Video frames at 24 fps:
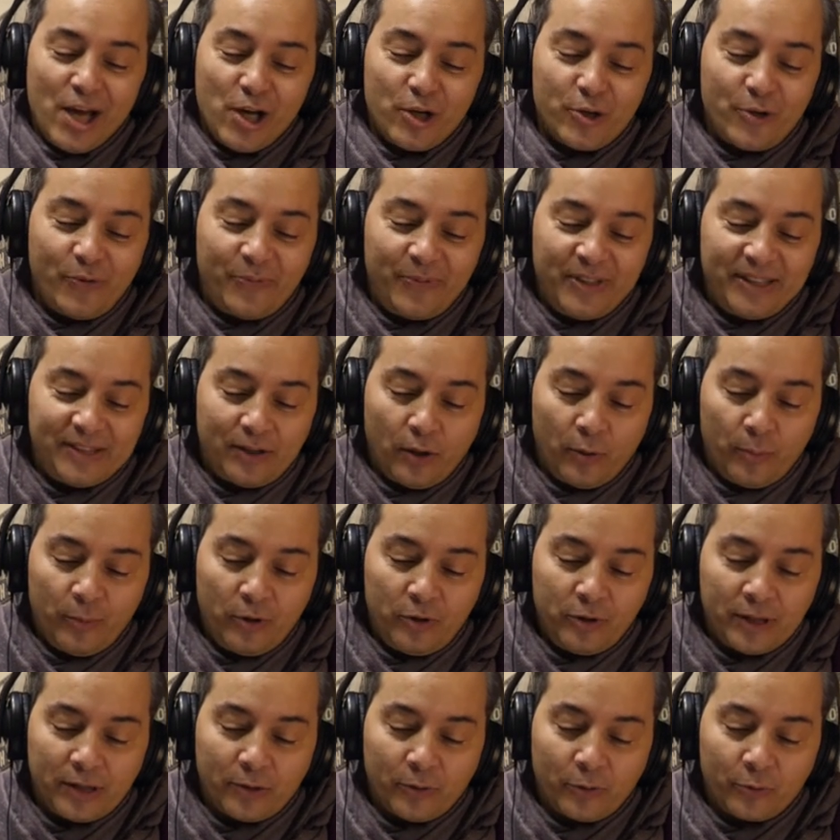Je fis
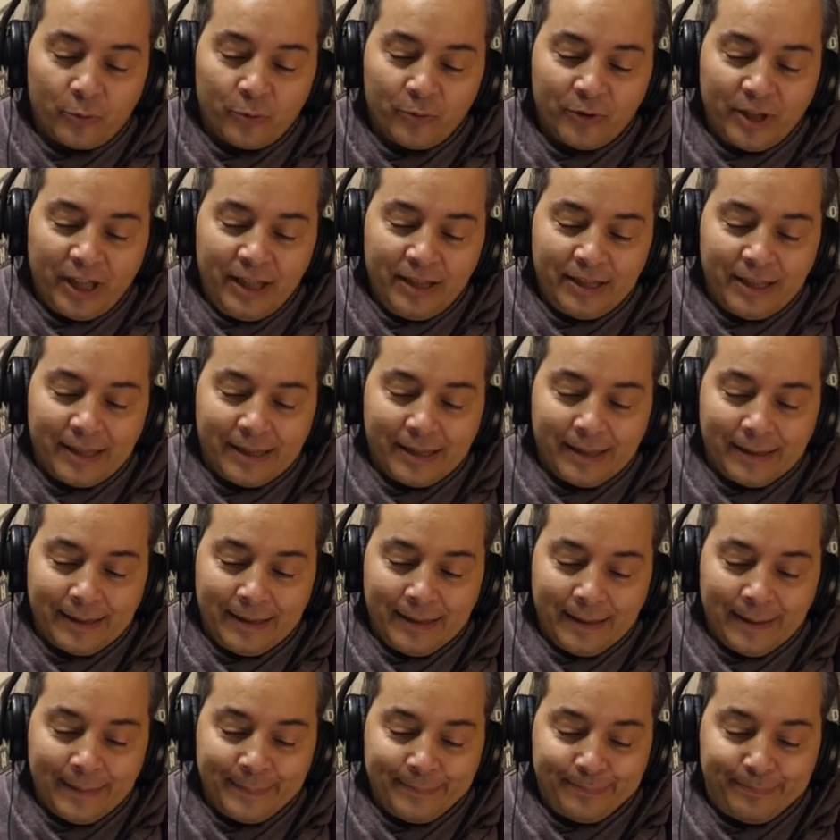semblant d'être contraint
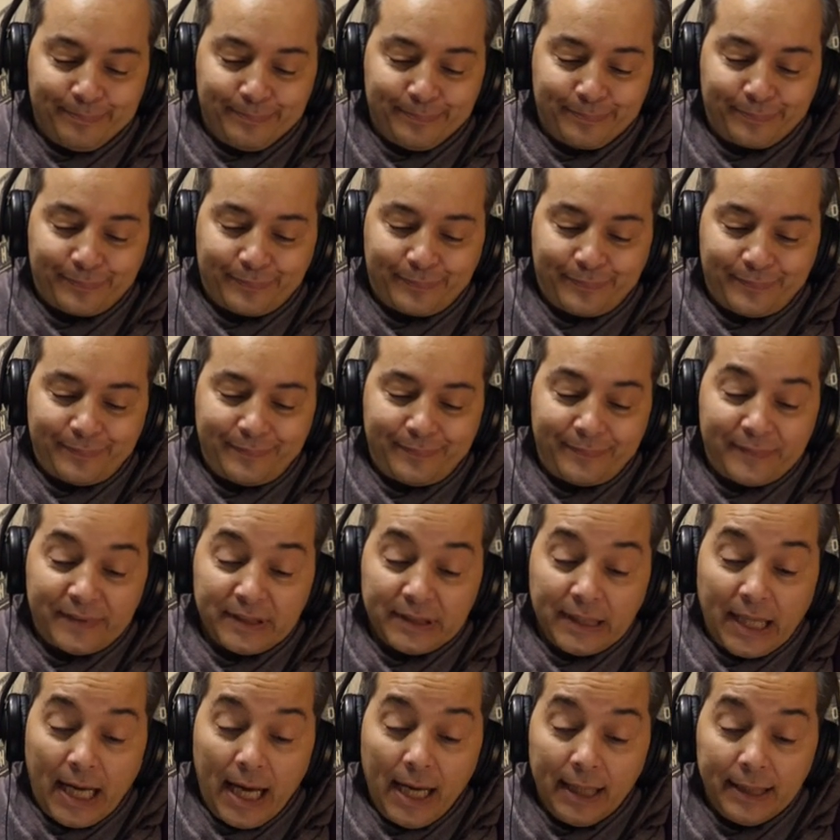d'écrire.
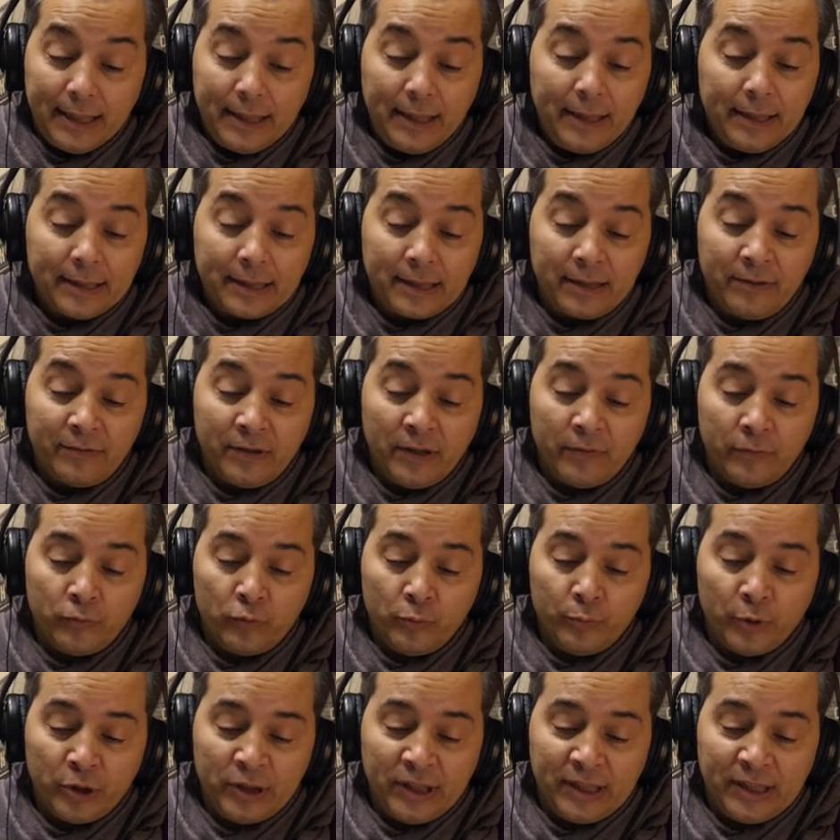À qui
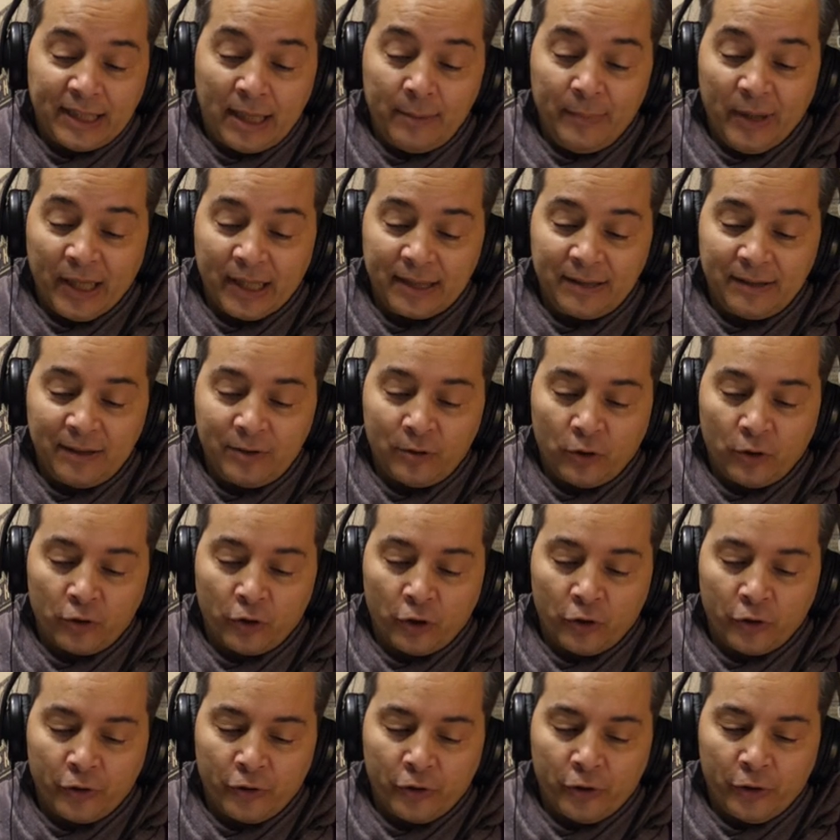écrivez-vous me Albertine en
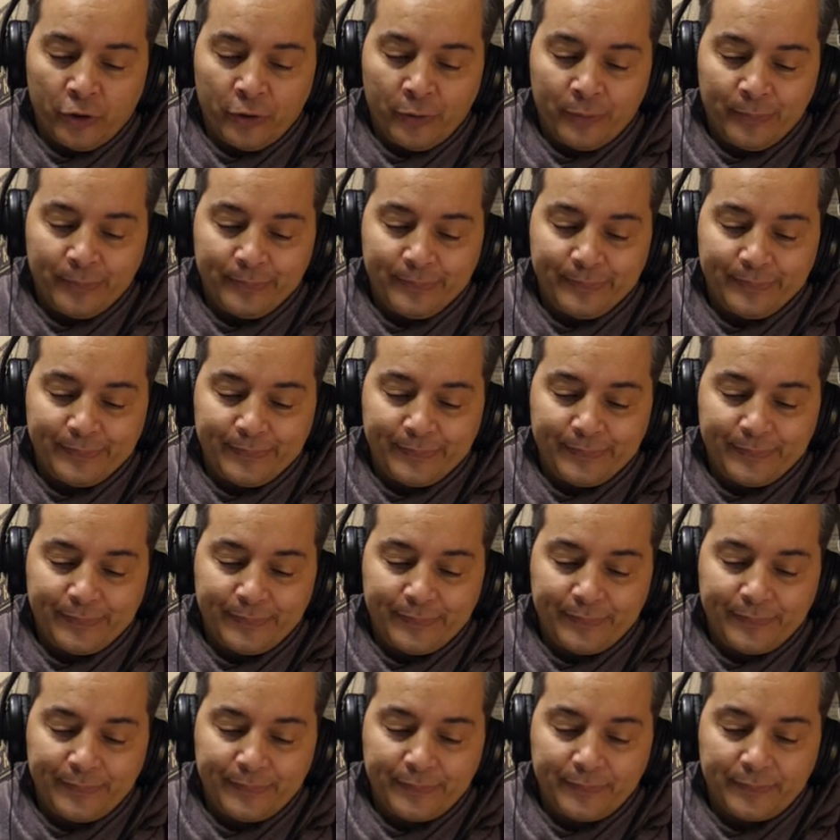entrant.
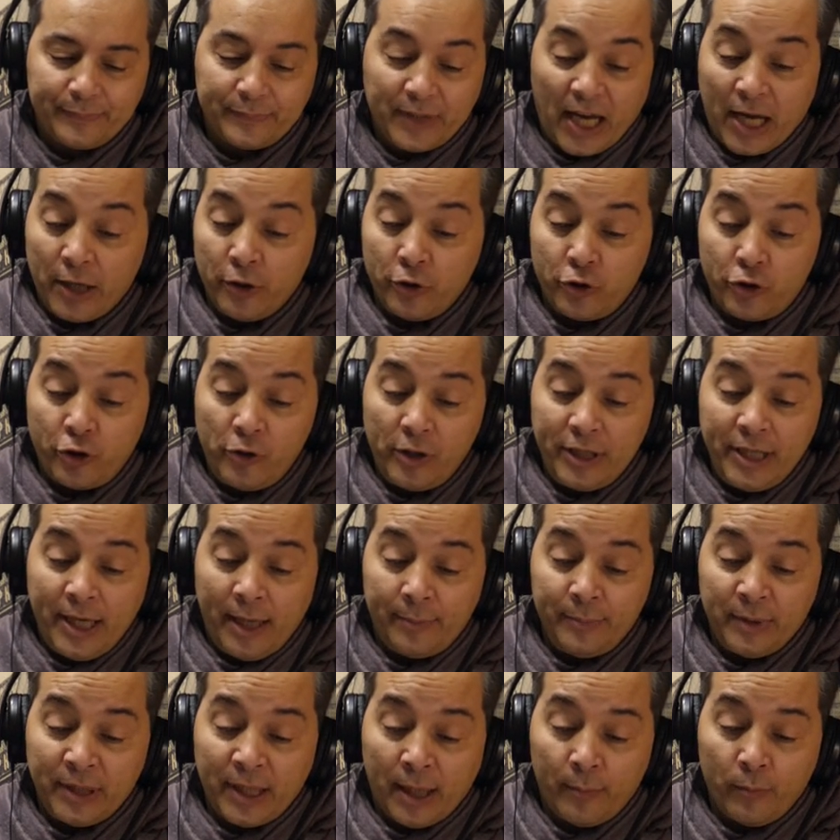À une jolie
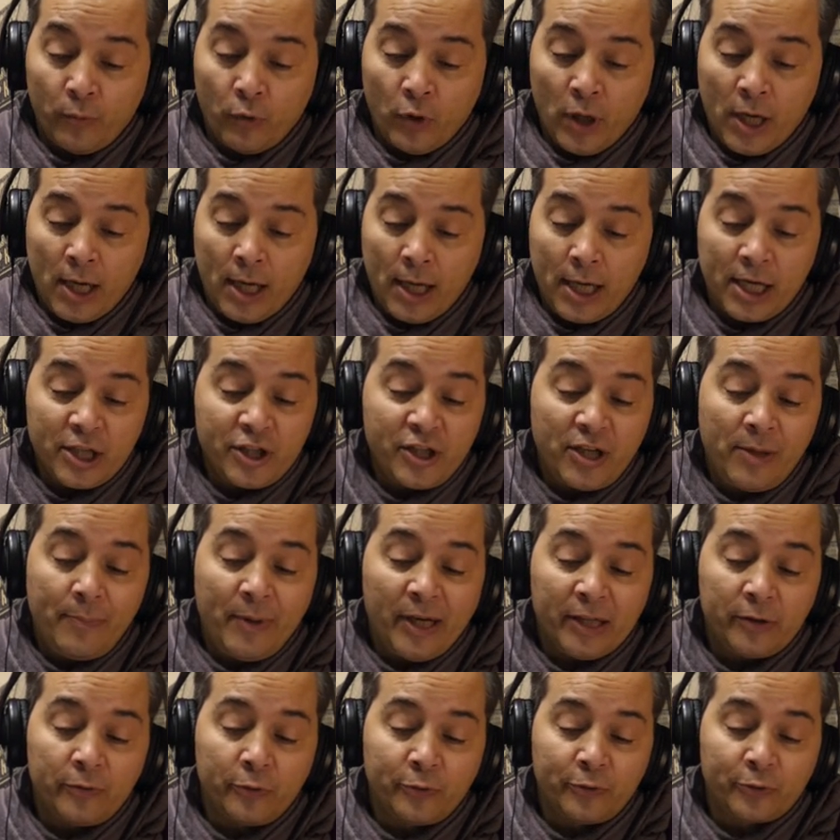amie à moi, à
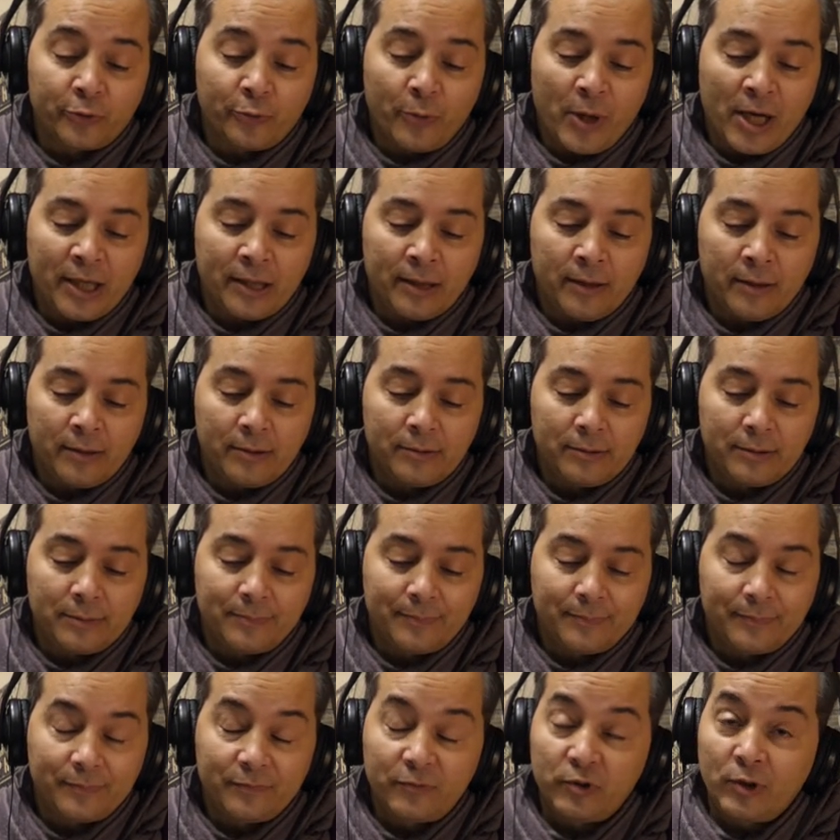Gilberte Swann.
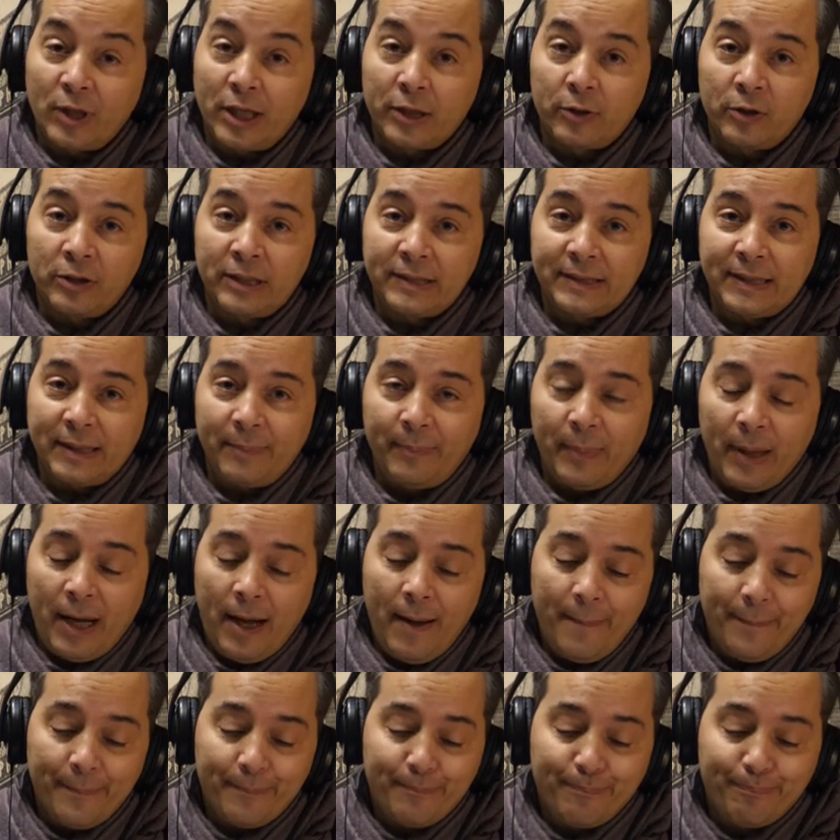Vous ne la connaissez
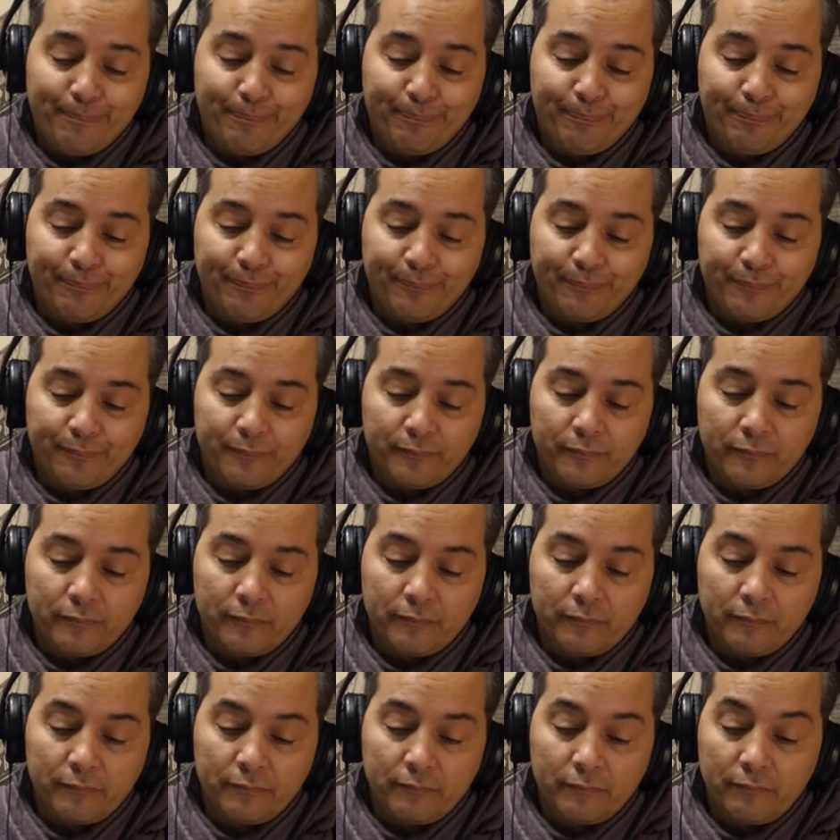pas
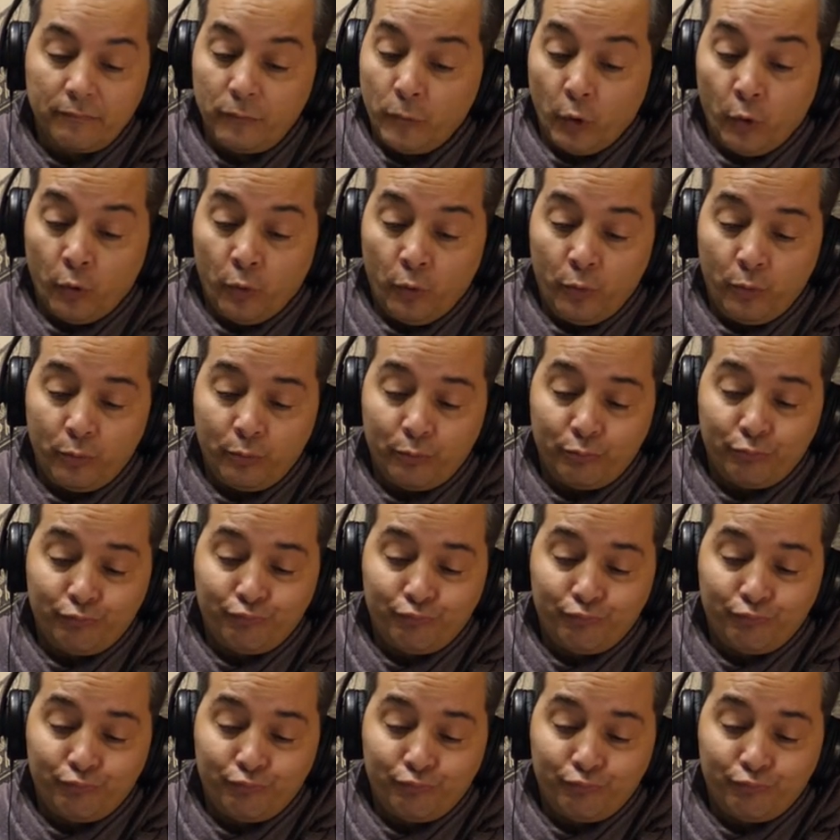Non,